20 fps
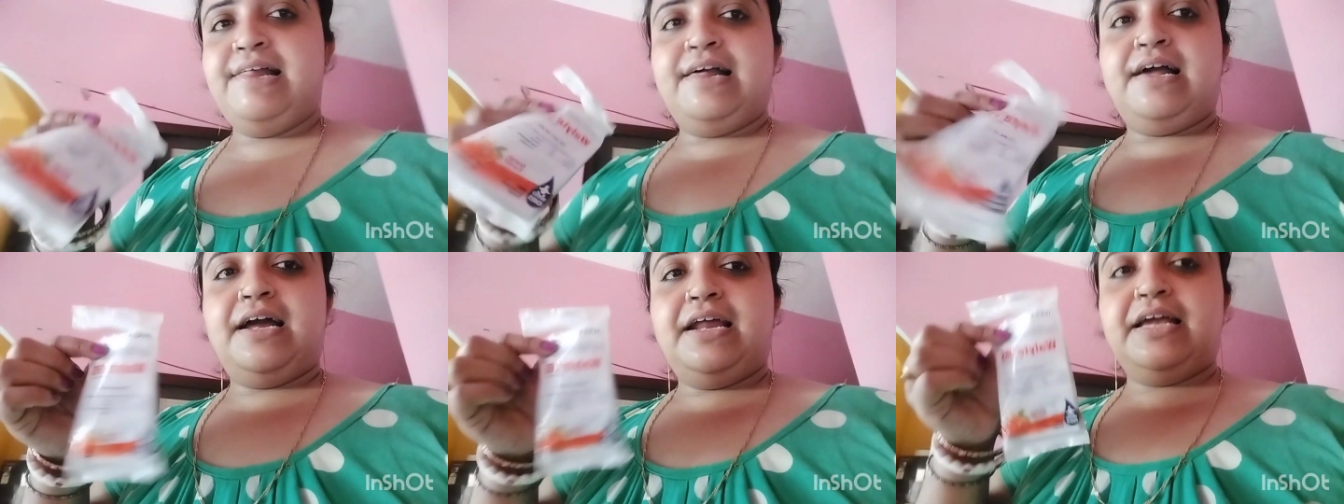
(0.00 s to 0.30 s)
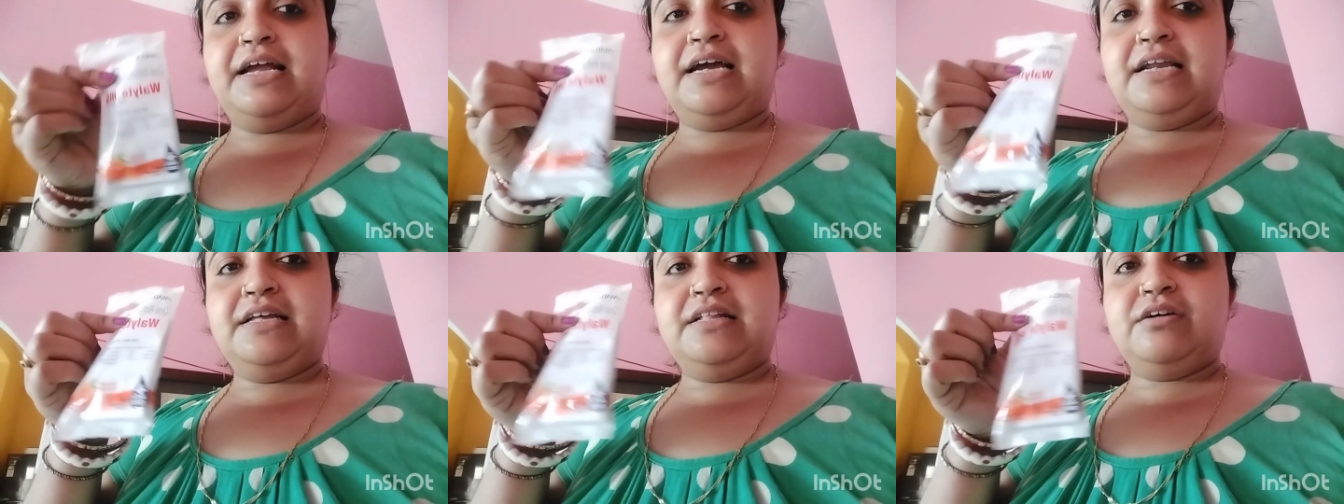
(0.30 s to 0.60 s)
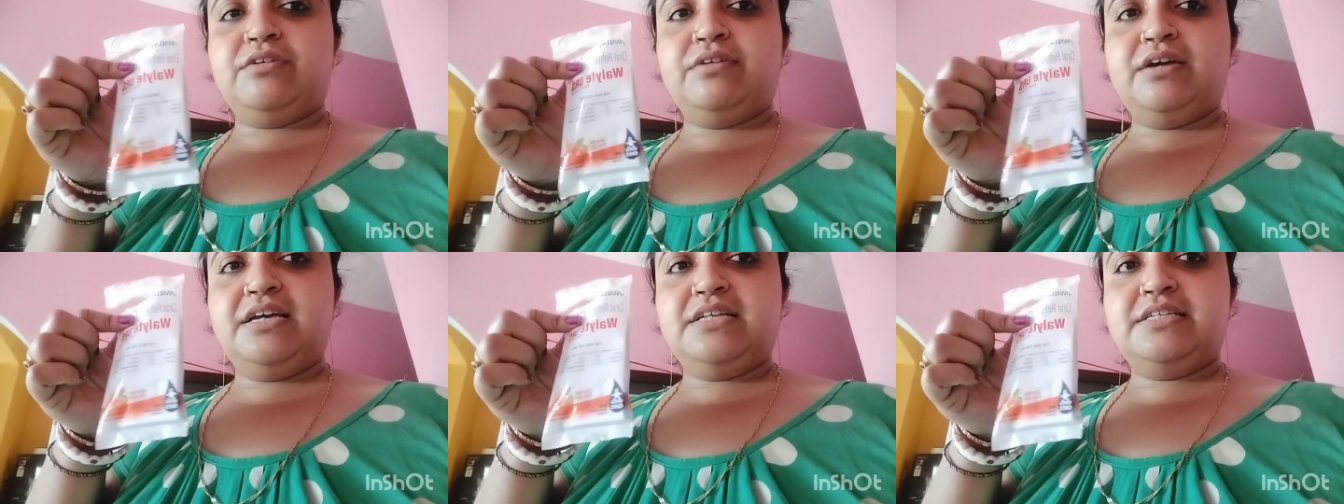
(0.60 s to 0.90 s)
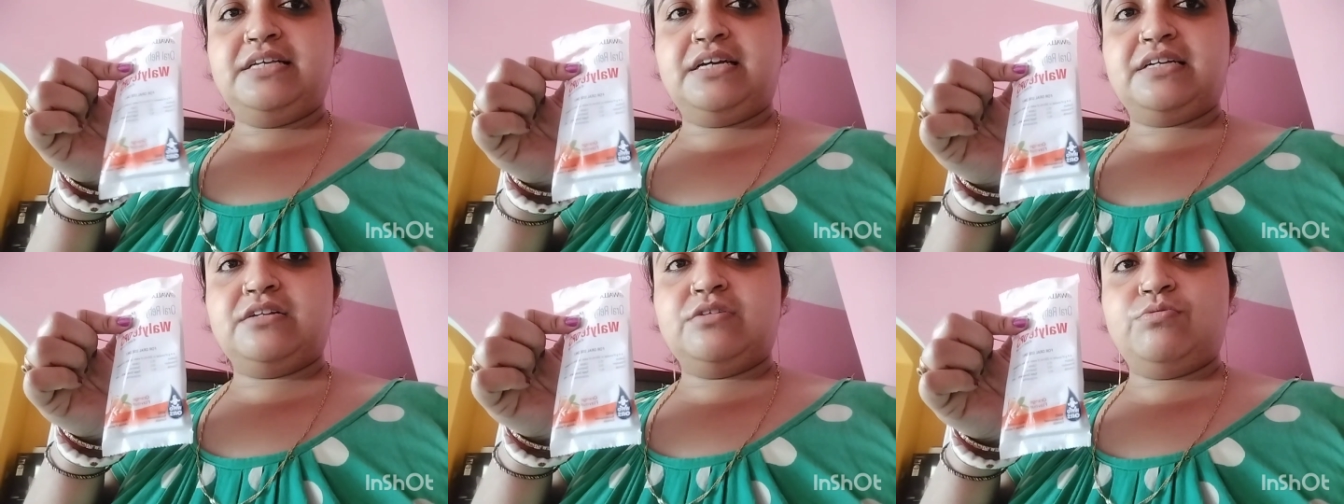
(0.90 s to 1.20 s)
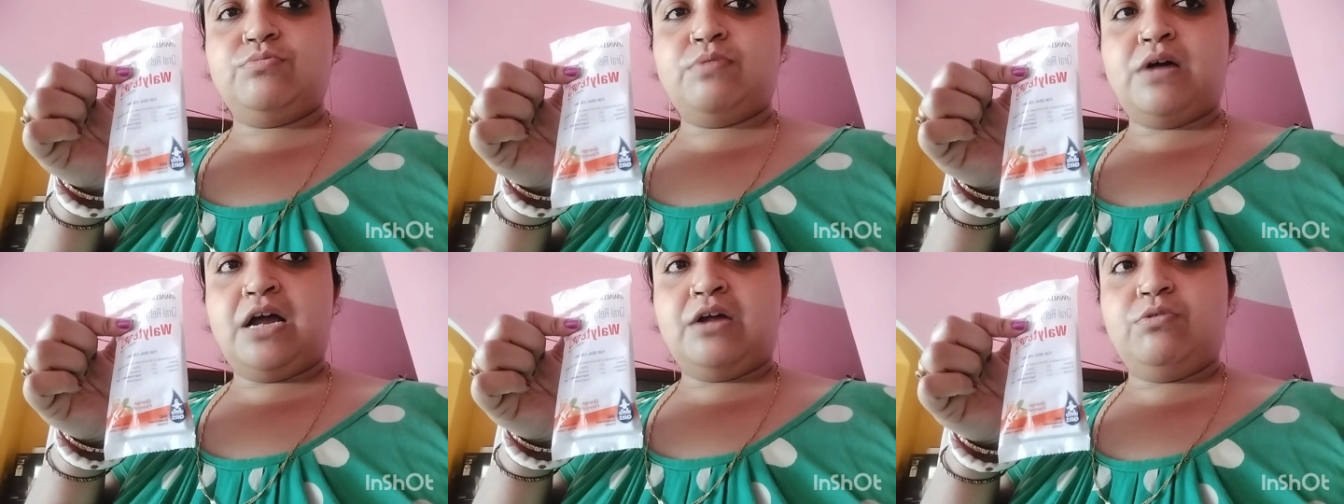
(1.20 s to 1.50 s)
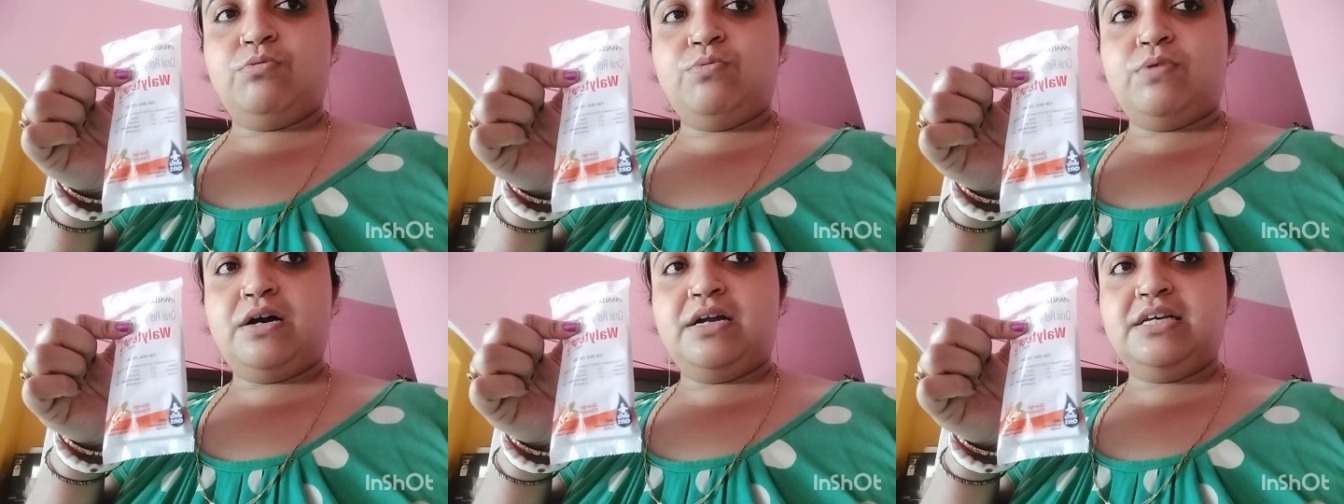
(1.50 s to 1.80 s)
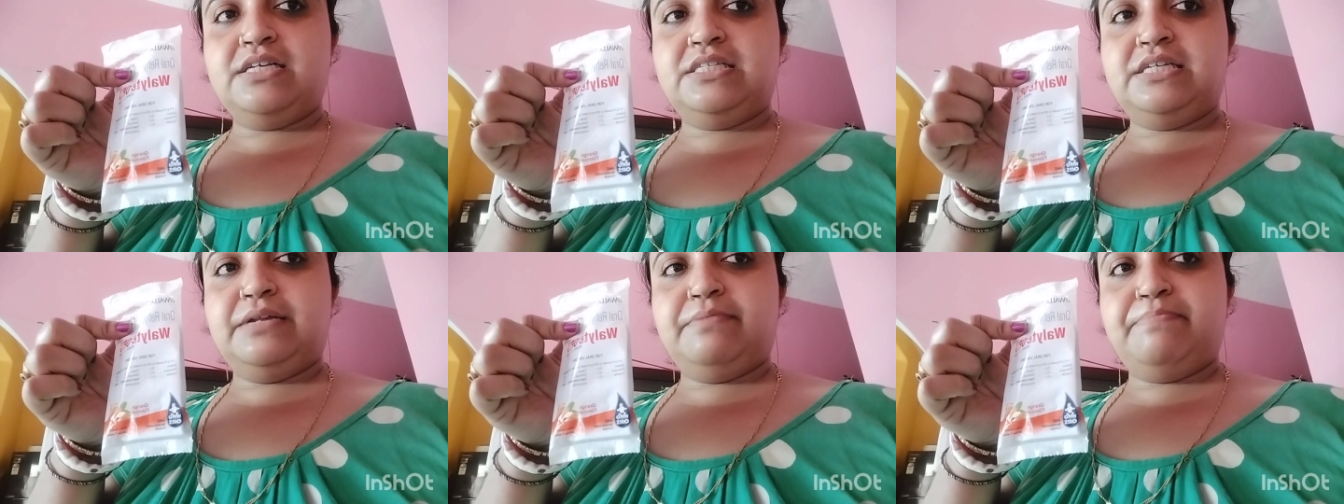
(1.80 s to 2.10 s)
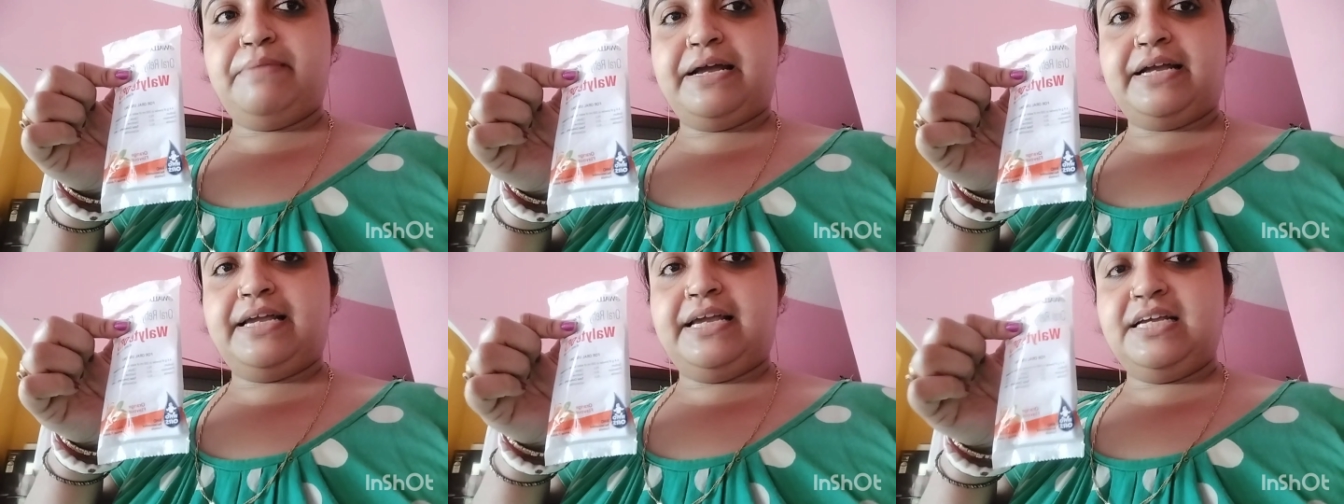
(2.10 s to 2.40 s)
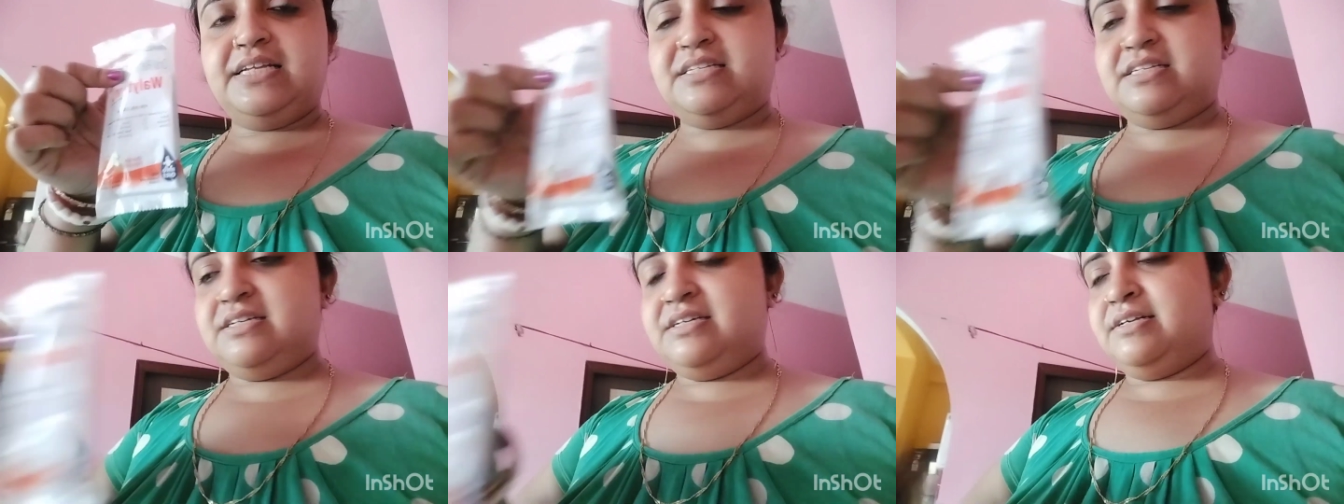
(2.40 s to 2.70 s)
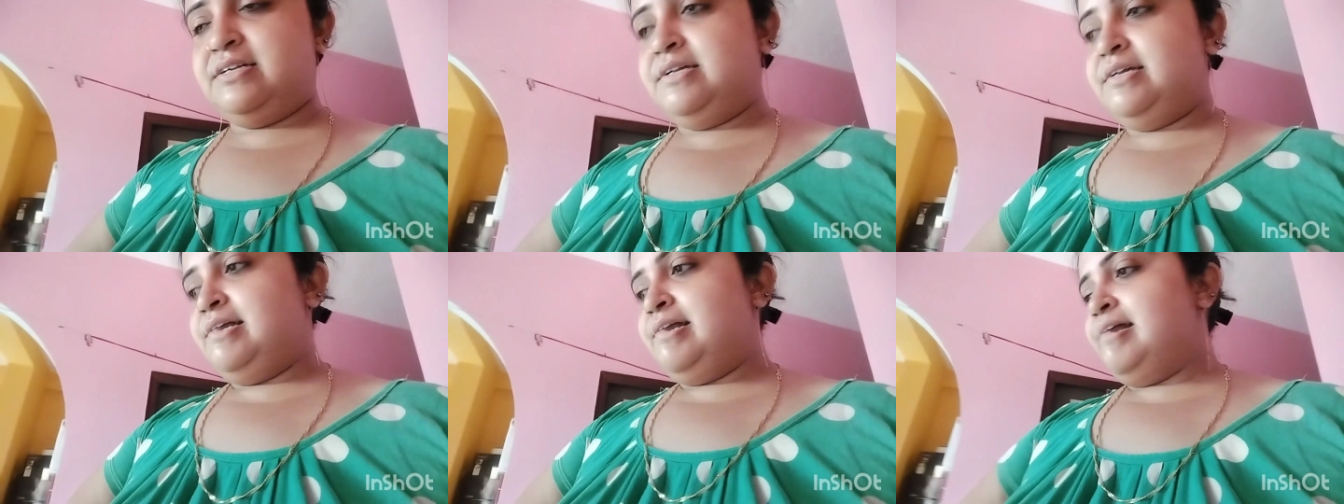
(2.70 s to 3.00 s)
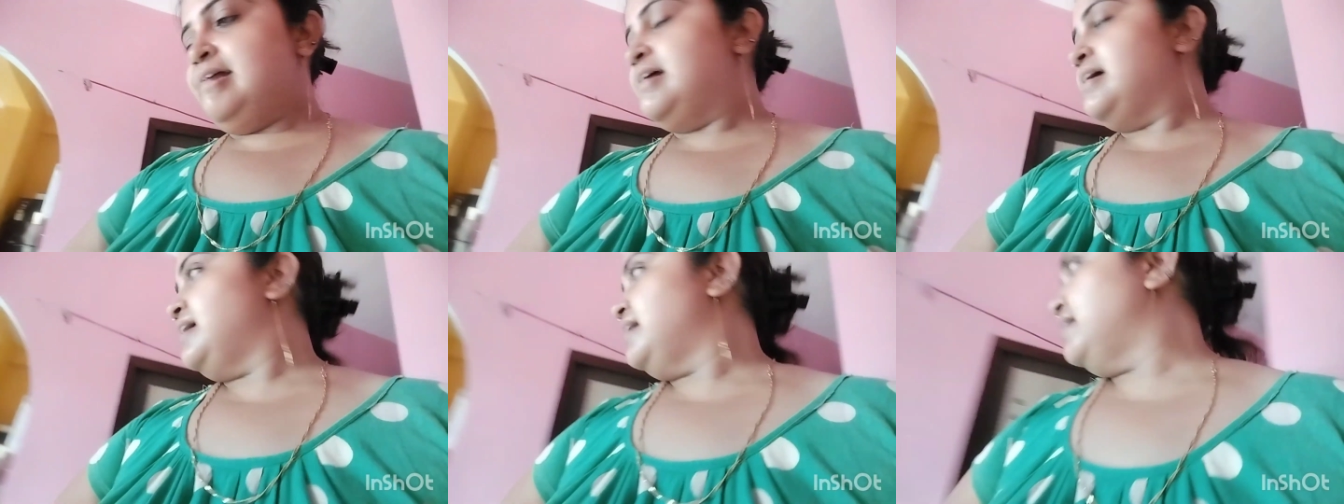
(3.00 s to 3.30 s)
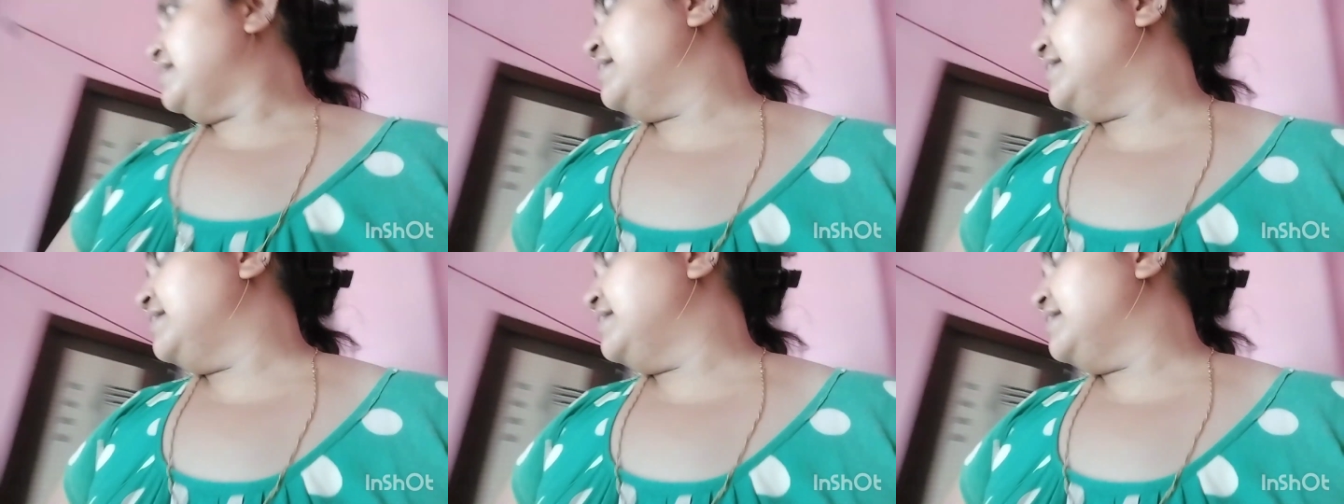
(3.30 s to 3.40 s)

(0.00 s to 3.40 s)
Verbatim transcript: আর এখানে দেখো এই যে একটা ওআরএসের প্যাকেট আর